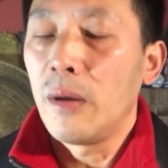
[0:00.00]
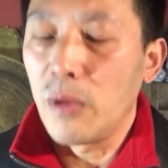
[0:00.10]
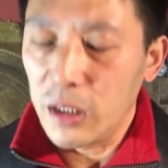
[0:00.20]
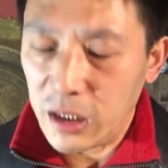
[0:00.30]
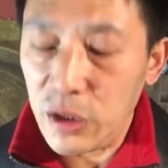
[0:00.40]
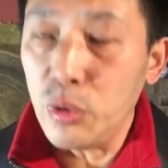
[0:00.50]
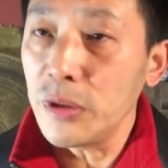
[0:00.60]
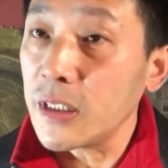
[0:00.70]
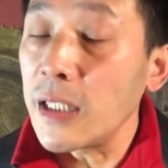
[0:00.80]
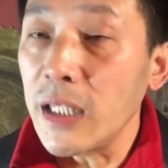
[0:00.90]
我提出
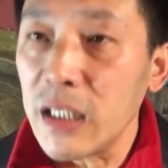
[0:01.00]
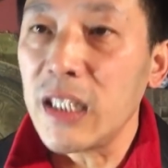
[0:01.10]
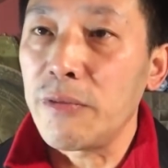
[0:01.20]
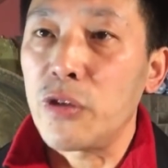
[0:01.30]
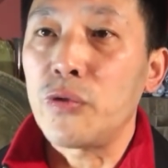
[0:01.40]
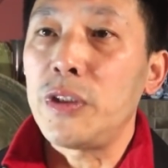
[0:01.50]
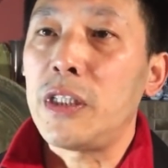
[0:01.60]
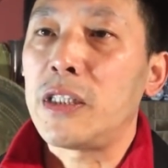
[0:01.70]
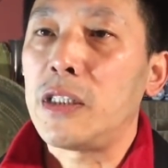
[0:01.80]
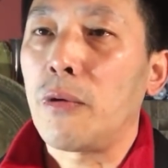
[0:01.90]
三千个县委书记
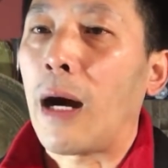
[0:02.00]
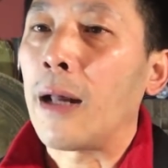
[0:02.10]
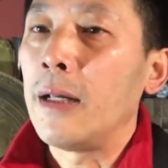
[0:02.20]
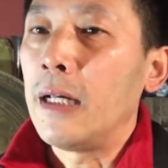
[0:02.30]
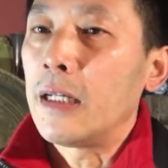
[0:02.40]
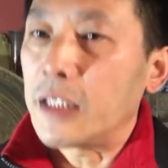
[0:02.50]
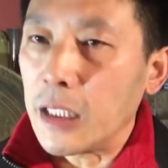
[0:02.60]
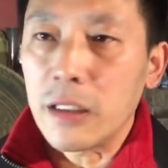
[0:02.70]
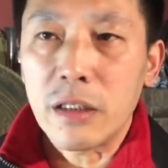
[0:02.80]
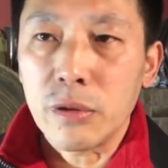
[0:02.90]
的计划，这
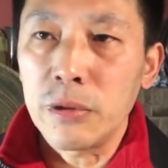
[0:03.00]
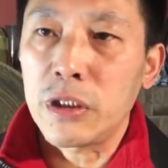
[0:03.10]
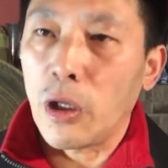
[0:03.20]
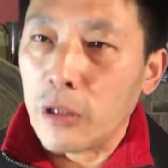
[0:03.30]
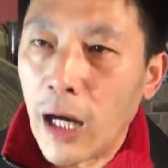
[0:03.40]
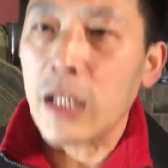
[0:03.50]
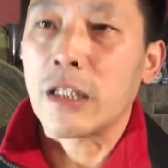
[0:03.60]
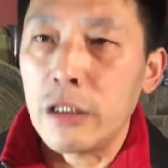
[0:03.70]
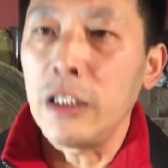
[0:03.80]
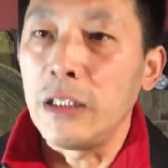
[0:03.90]
个是从脚踏
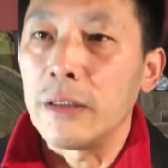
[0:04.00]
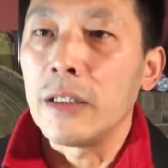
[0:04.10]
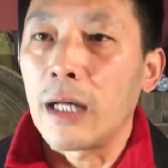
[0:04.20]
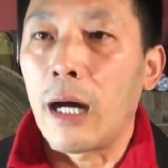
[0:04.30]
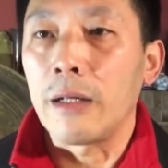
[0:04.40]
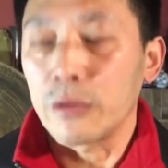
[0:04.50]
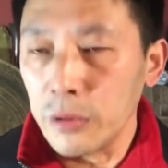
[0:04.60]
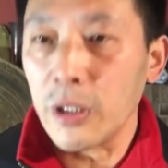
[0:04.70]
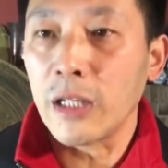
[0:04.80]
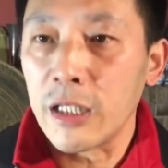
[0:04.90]
实地啊，
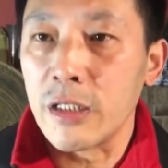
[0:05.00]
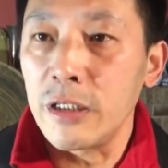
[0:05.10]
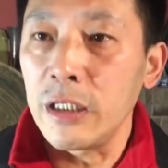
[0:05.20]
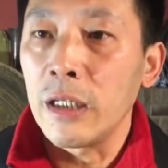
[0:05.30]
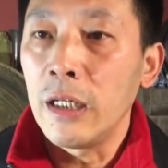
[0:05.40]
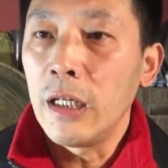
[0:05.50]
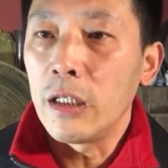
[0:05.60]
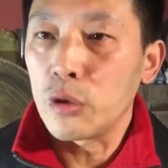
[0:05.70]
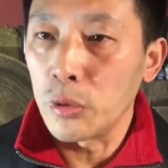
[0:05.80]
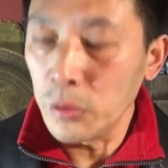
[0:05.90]
从脚踏实地，
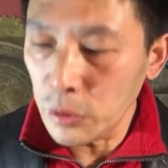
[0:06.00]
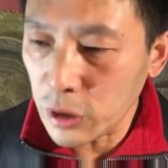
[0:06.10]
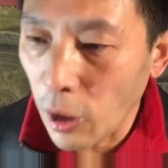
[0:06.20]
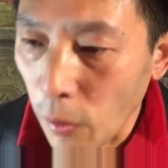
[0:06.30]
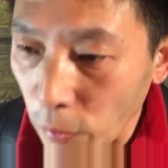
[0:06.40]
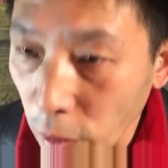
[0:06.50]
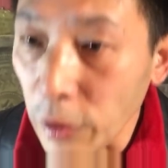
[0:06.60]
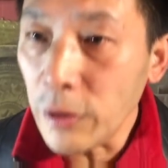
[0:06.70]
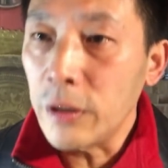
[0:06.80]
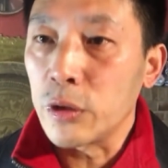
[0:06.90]
从草根
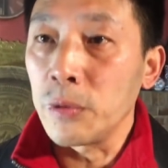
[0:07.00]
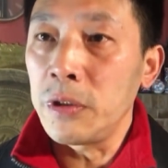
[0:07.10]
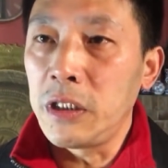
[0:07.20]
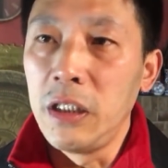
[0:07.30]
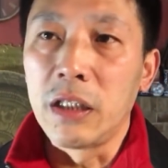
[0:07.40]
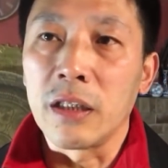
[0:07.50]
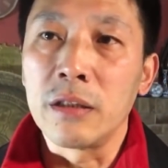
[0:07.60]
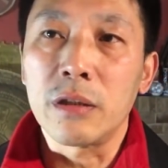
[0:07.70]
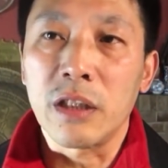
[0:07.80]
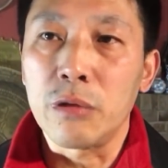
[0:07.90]
儿，从基
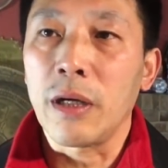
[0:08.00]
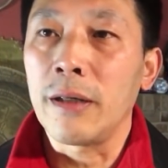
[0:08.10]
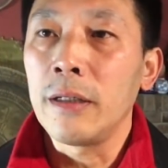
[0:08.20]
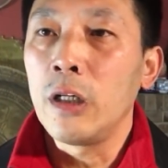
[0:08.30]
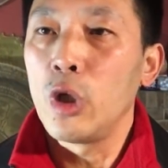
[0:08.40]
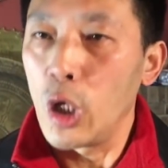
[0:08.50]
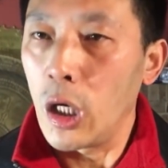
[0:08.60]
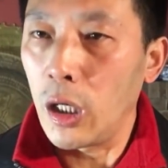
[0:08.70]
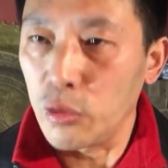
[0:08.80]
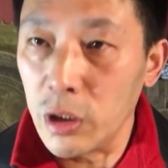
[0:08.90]
层政权
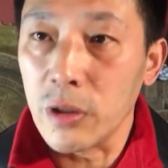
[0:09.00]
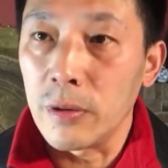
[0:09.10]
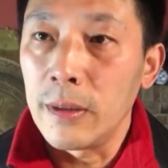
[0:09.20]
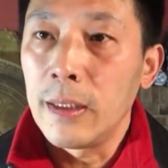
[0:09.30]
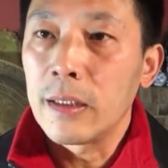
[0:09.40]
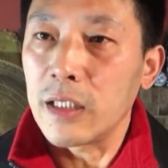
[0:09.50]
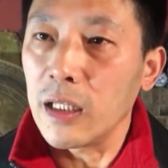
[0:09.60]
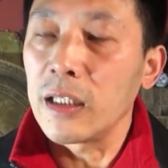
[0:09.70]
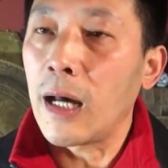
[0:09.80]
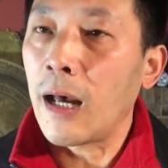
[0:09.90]
啊着手。这
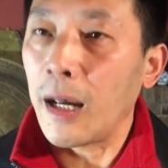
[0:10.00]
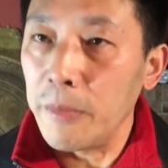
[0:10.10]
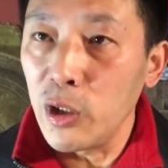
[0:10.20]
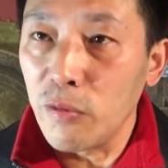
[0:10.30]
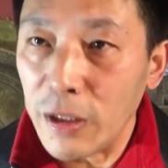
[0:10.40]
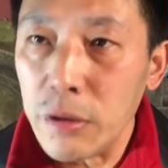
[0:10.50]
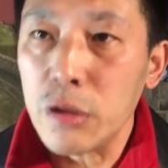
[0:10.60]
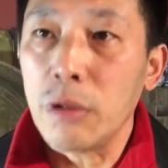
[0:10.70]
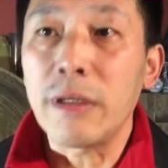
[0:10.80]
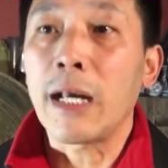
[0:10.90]
个呢，还没有完全
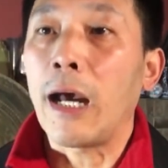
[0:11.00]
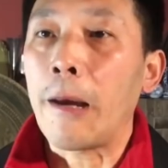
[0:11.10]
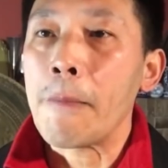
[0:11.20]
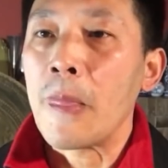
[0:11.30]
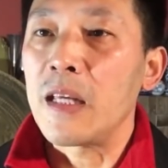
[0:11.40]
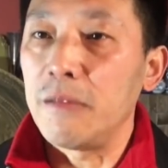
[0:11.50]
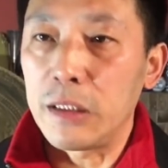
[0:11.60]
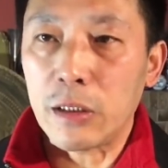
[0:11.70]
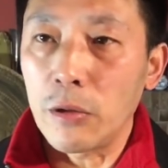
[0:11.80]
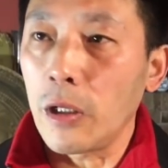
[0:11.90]
宣传开，因为
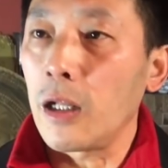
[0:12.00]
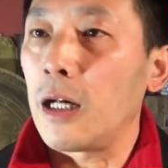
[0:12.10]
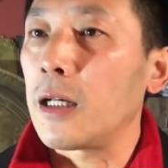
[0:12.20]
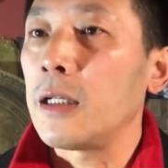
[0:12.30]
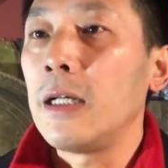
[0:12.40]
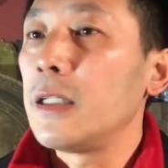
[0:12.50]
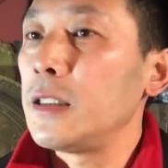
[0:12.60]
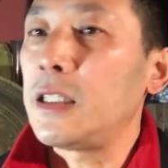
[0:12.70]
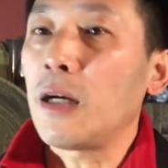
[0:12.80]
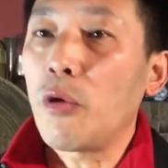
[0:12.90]
遭到了
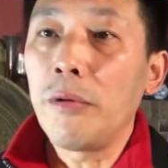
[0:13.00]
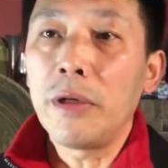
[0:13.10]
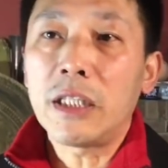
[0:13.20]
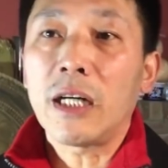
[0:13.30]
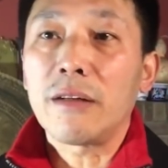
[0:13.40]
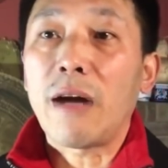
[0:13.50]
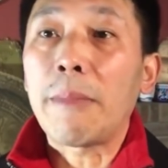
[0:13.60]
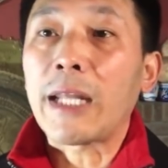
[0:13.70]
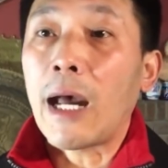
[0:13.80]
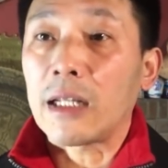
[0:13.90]
你像光贵这样的王
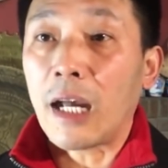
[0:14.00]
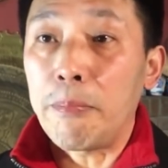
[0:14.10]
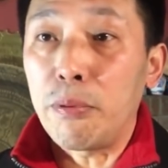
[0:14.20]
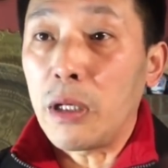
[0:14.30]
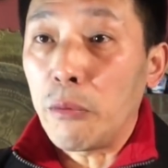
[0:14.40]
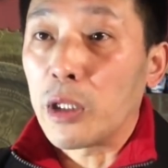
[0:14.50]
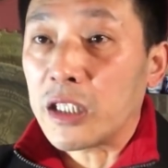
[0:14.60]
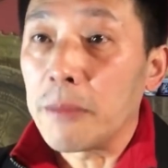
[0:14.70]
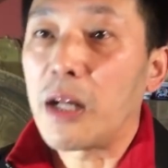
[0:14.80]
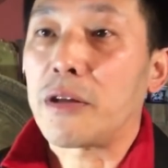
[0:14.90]
八蛋啊，他不给我
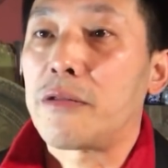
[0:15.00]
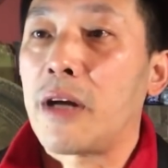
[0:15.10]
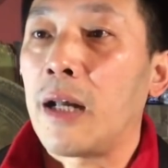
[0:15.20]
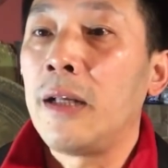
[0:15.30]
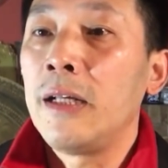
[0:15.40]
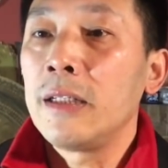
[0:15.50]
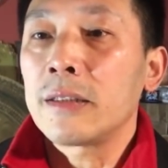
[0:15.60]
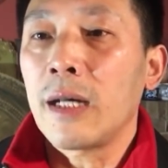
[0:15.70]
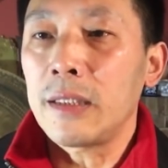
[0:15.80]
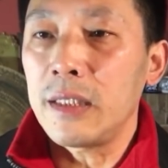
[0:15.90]
正面宣传，
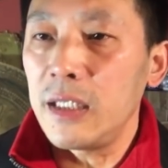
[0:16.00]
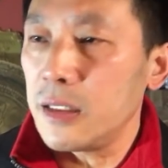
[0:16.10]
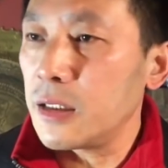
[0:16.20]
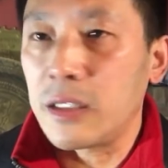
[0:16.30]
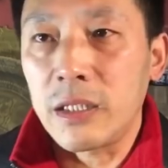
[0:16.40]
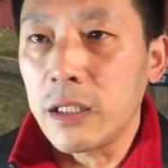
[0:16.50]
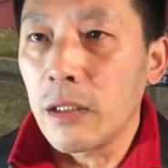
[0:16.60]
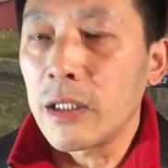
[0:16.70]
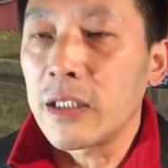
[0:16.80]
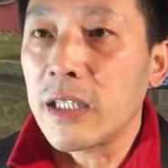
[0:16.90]
他第一次提
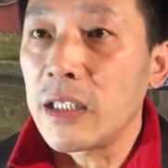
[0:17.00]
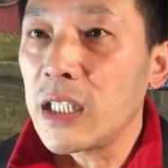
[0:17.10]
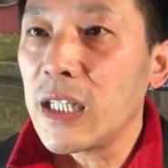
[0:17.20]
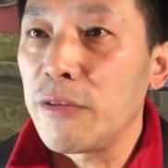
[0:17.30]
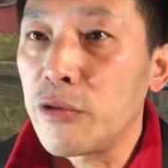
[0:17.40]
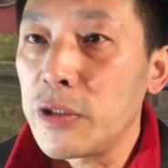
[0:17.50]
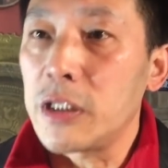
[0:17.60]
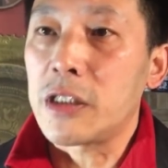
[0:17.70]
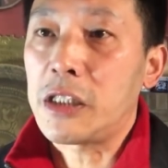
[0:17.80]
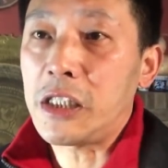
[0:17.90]
到这个三千个县委书
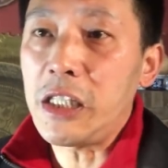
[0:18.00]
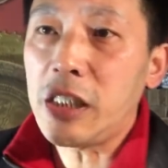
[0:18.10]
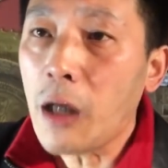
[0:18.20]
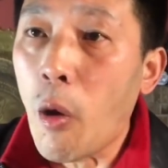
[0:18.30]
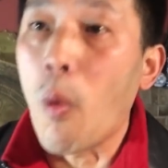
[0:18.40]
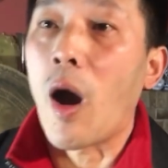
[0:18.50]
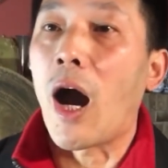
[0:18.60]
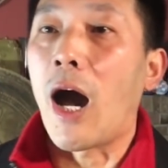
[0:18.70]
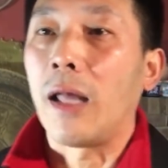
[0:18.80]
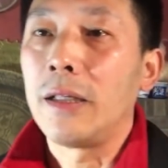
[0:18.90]
记是讥笑
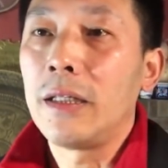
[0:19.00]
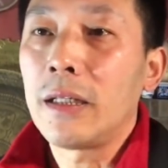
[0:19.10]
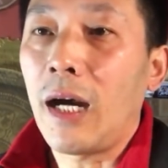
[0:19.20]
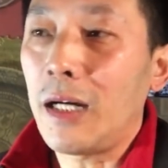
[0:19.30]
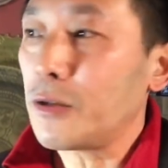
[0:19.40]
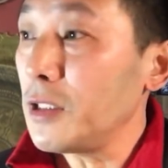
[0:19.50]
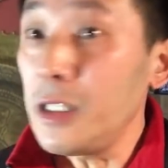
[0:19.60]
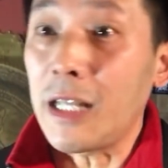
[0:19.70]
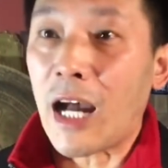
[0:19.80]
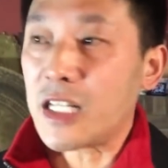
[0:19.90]
我。啊，说
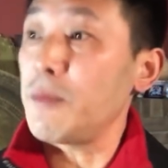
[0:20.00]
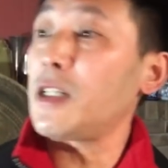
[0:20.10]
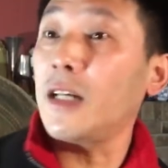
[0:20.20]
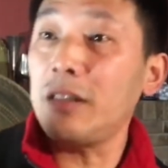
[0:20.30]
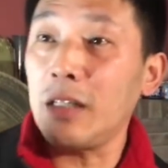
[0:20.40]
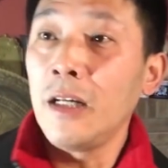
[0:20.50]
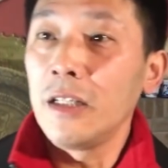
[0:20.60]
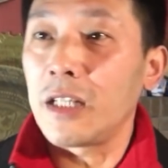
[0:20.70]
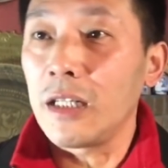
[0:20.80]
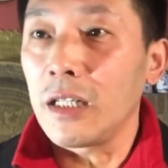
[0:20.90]
你拿什么钱去
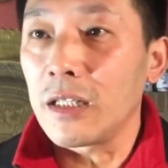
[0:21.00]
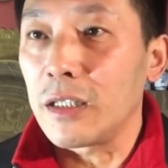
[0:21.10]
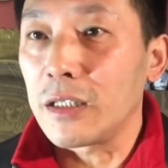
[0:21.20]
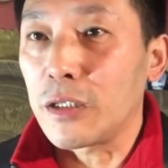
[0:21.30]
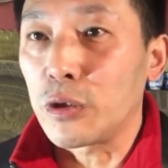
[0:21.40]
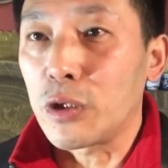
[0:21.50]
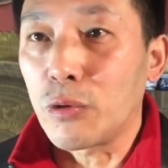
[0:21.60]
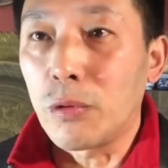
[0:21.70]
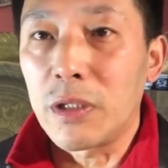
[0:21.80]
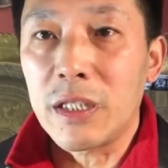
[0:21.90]
去去去
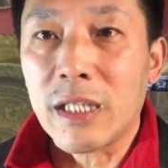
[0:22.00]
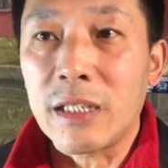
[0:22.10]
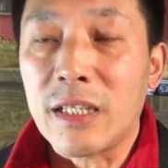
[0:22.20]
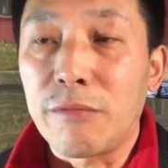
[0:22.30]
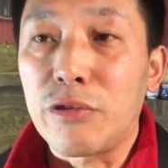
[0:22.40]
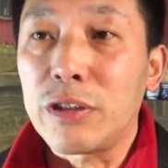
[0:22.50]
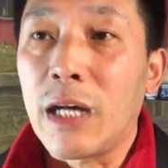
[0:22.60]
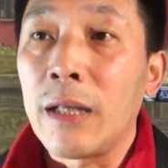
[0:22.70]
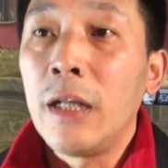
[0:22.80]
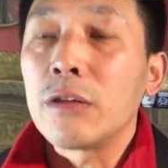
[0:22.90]
雇人家三级县委书记
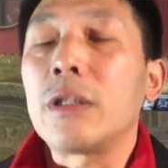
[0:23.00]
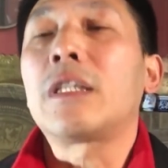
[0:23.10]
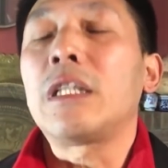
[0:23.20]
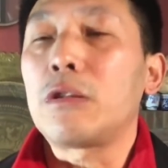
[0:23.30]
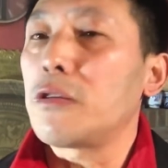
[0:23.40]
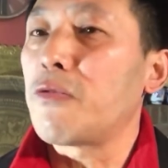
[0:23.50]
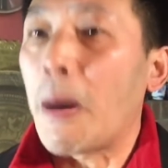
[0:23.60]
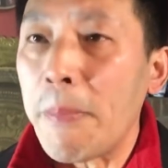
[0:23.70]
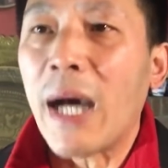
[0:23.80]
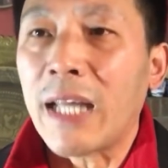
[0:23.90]
啊？所以这就是
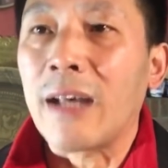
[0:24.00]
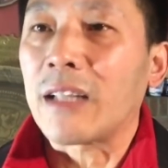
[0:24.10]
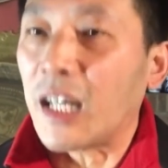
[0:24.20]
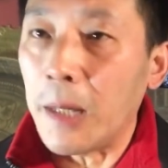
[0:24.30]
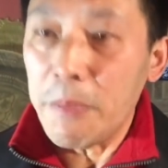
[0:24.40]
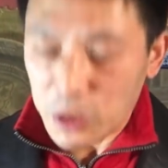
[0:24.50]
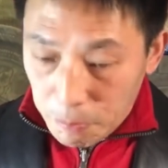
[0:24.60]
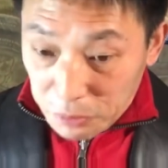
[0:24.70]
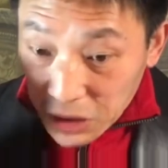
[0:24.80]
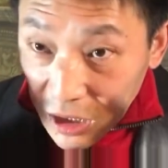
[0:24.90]
王八蛋，他根本就
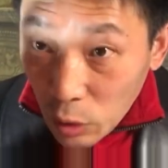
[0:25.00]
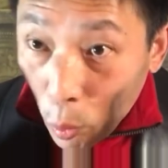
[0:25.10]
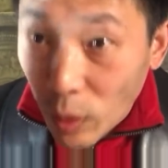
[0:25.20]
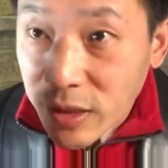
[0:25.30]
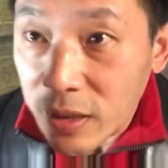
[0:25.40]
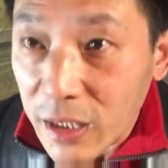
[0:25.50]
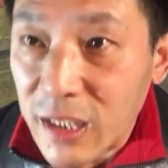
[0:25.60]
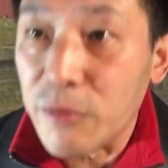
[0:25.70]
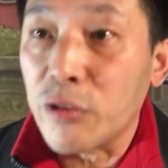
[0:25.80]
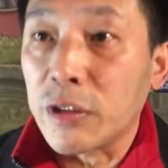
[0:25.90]
不听我三级个
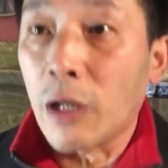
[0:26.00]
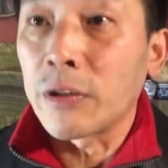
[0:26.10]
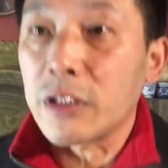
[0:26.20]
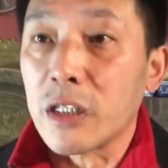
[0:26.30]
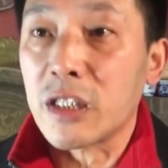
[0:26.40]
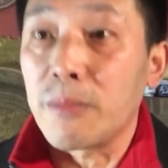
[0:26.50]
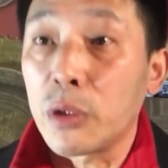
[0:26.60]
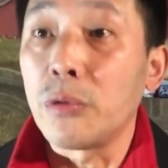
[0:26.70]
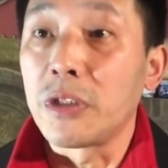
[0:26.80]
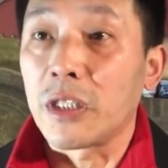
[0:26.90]
县书记到底是个什么
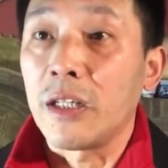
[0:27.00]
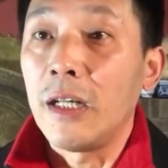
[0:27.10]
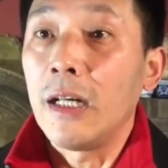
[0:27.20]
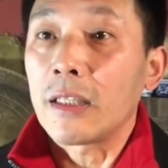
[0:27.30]
东西。